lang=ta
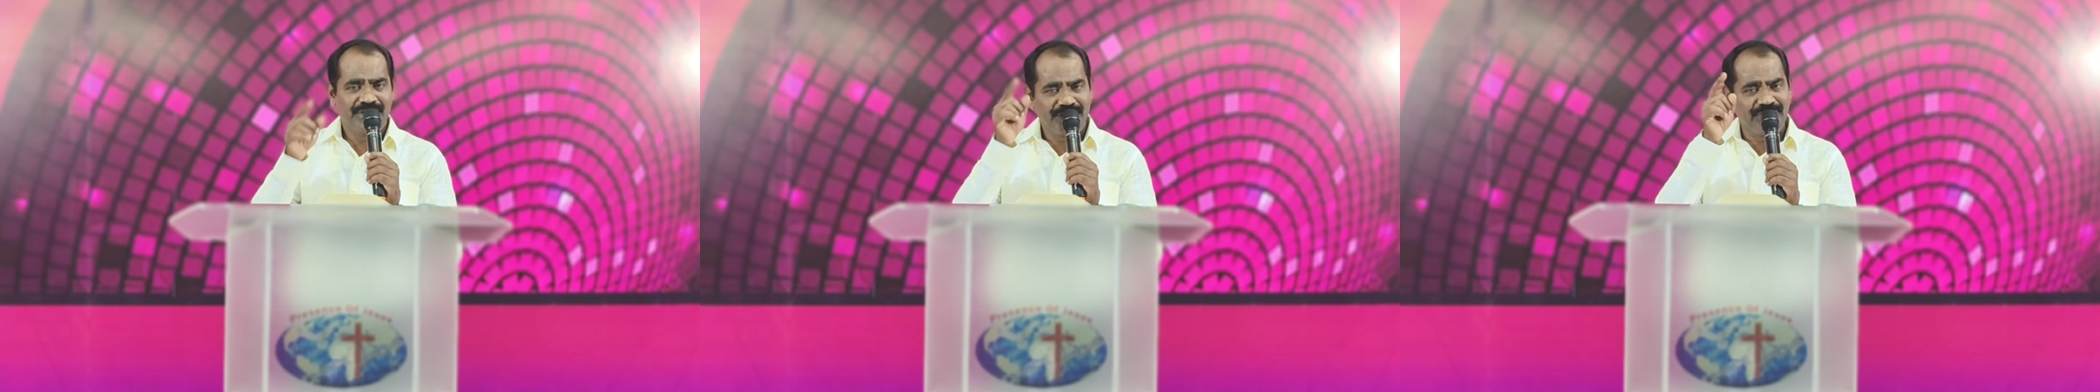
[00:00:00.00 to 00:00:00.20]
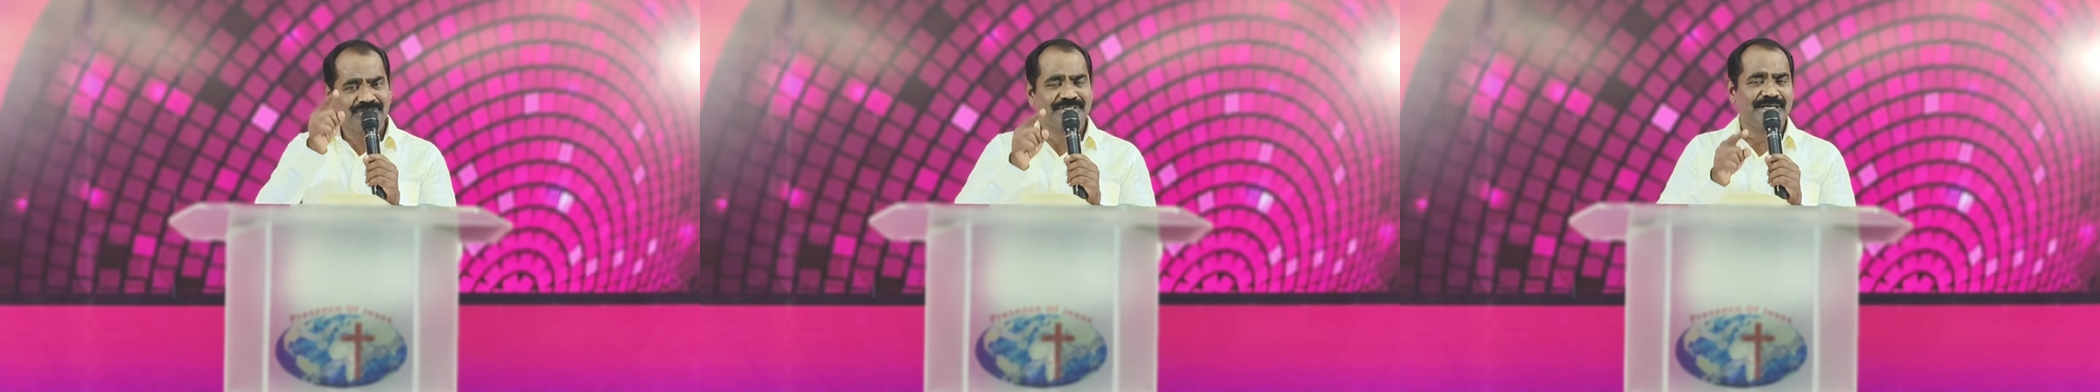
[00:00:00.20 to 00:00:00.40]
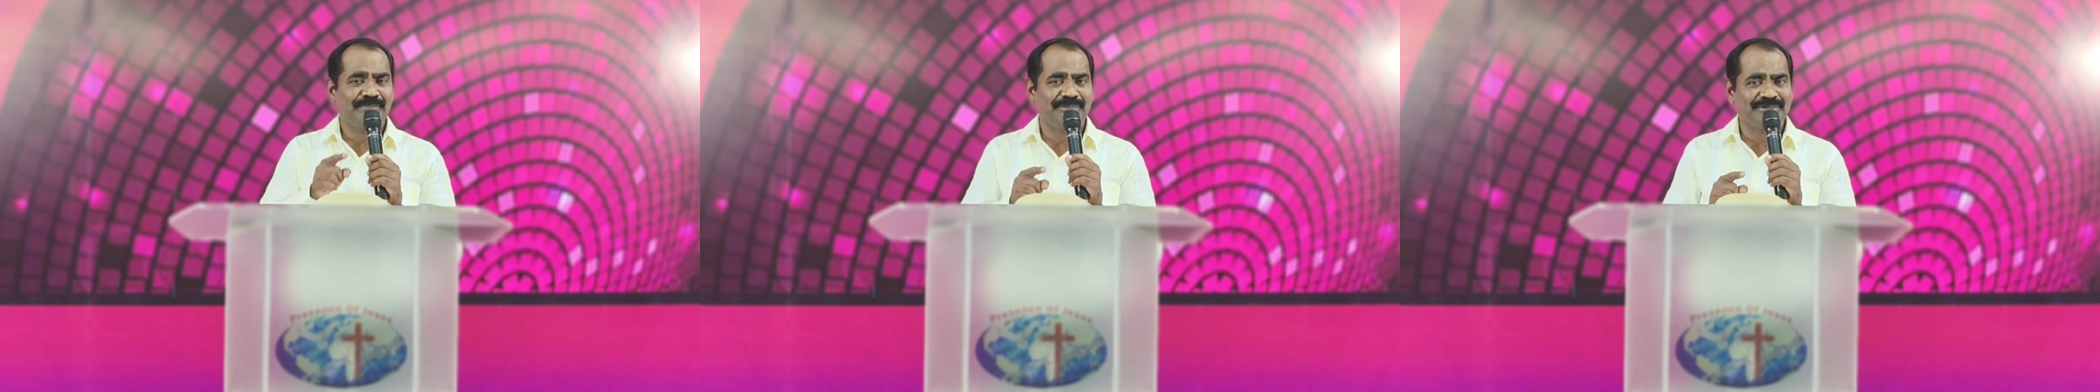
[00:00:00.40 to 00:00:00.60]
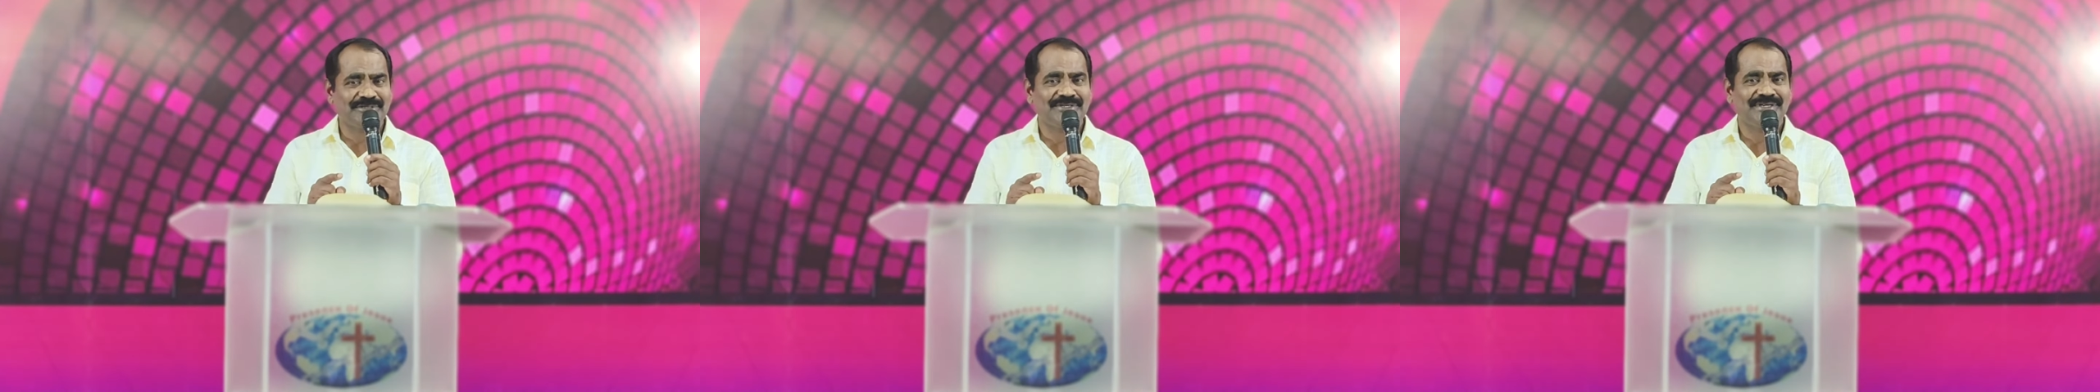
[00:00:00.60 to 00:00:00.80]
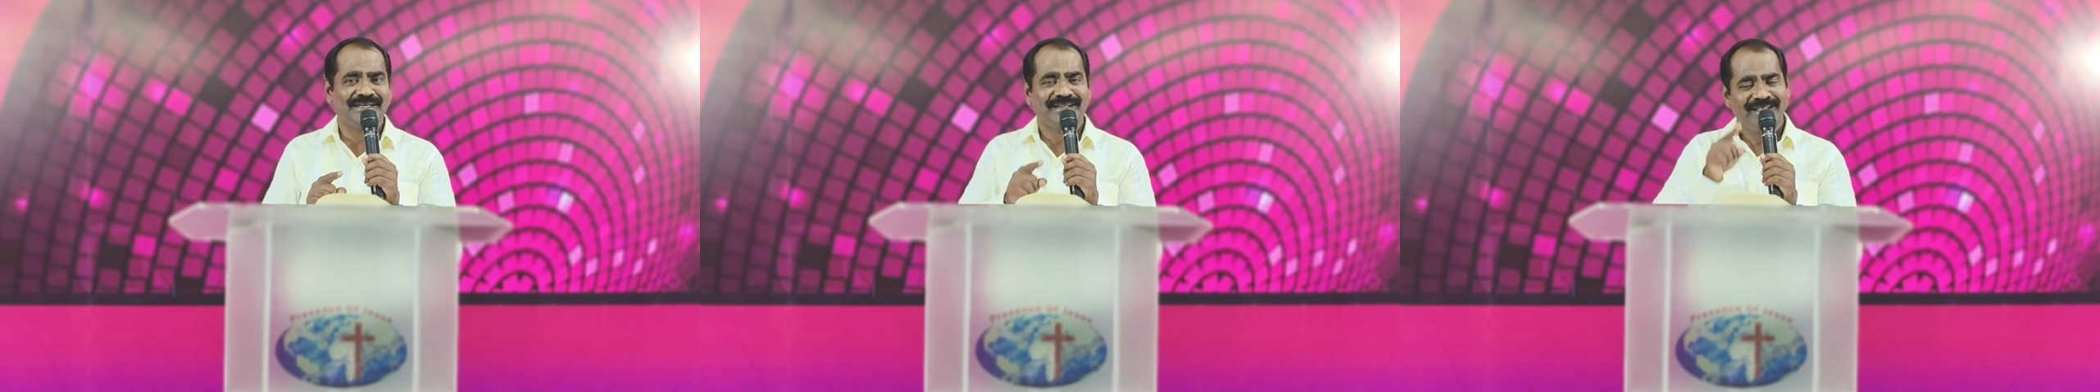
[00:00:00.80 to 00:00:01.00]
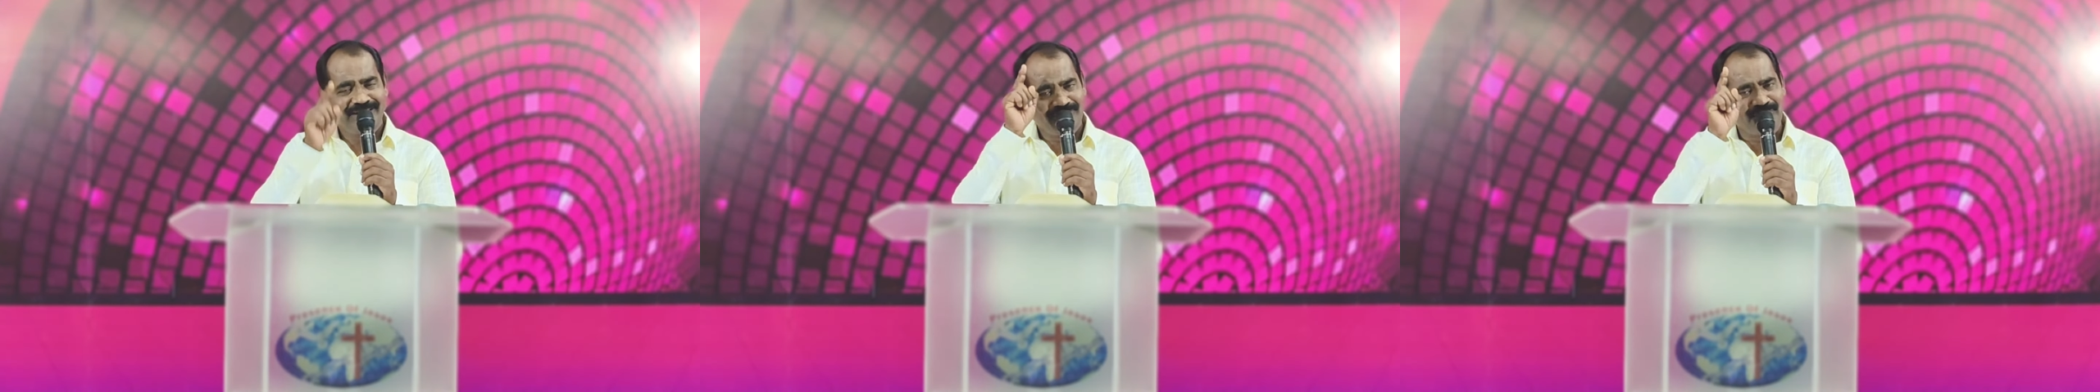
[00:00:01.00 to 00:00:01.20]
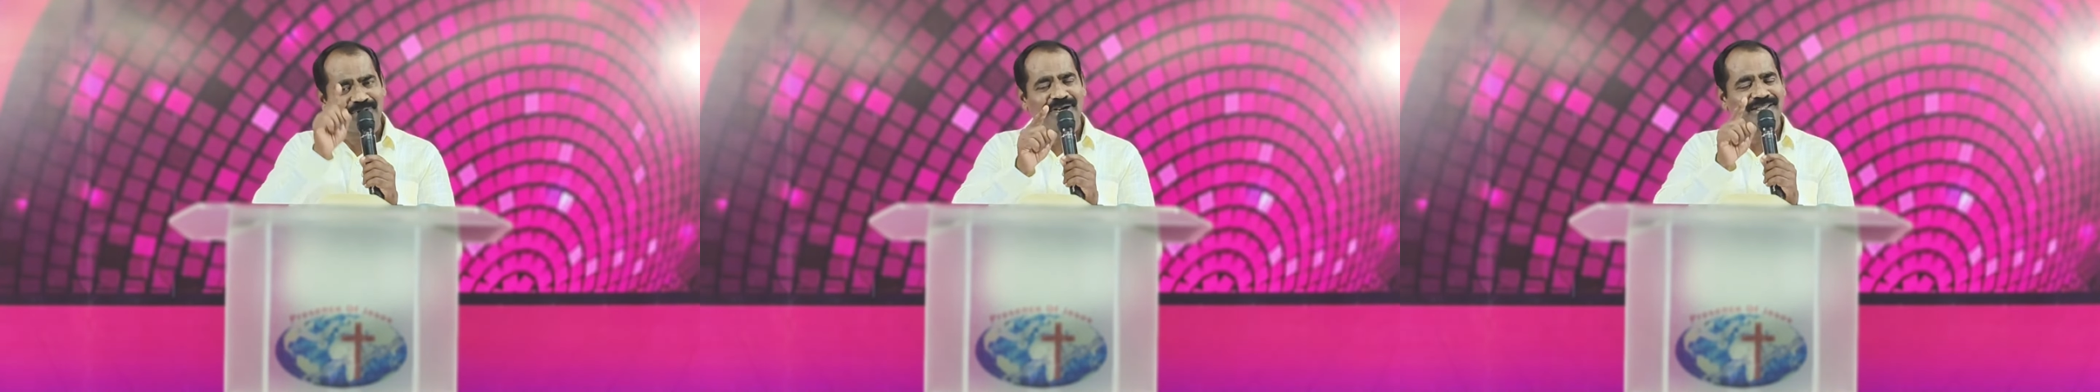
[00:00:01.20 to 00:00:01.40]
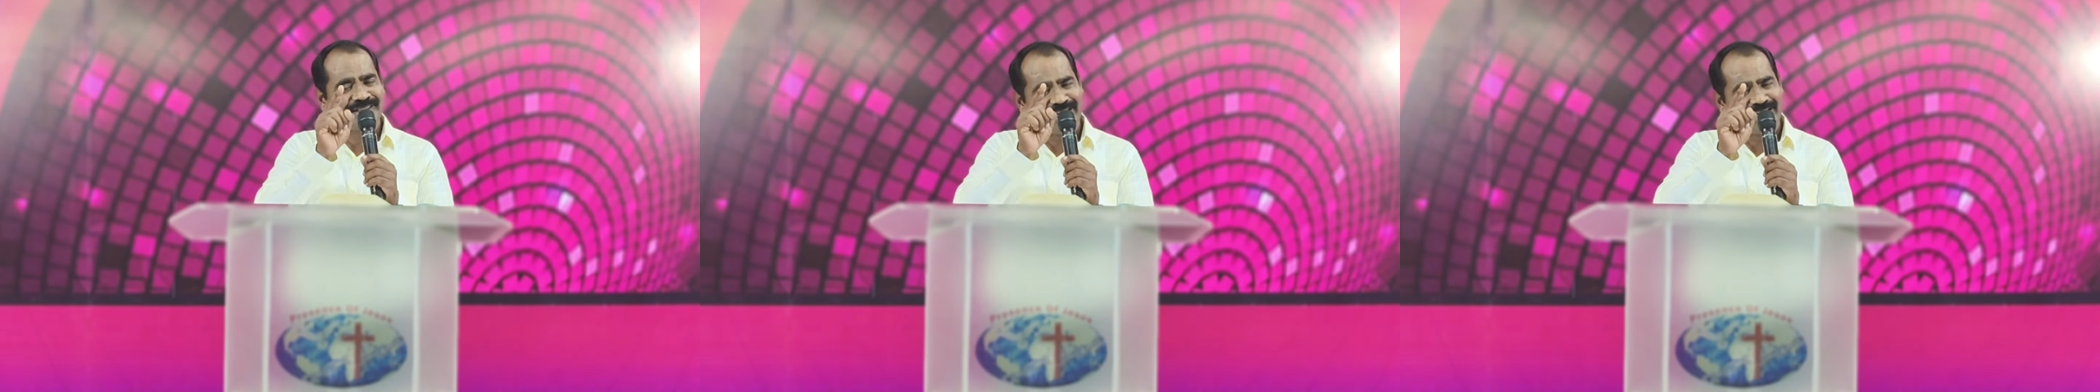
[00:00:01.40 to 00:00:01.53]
யோசிப்பு சொன்ன உங்கள்